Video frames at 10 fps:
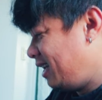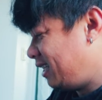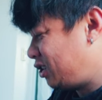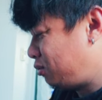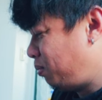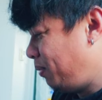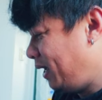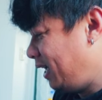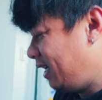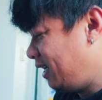Let's
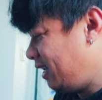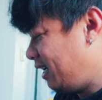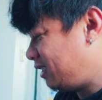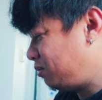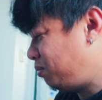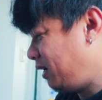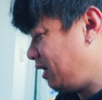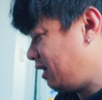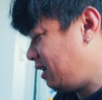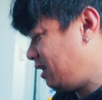feel, let's
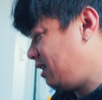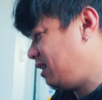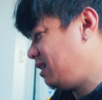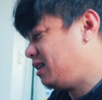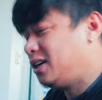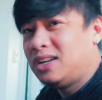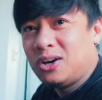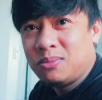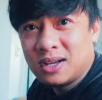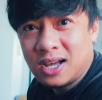feel. Ngayon
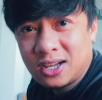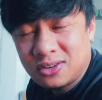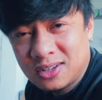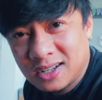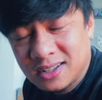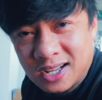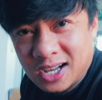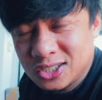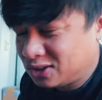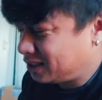lang ako magkakaroon ng
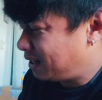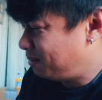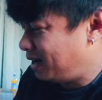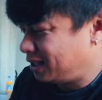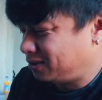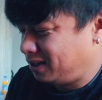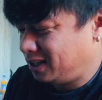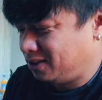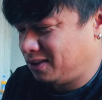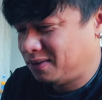action cam
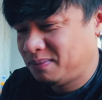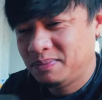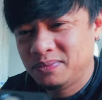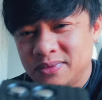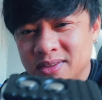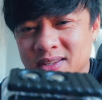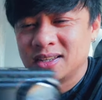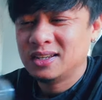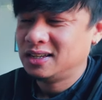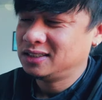actually. Oh.
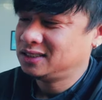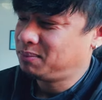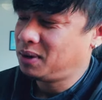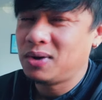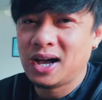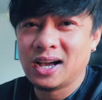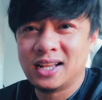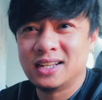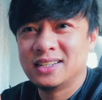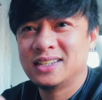Sarap
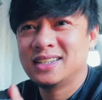hawakan.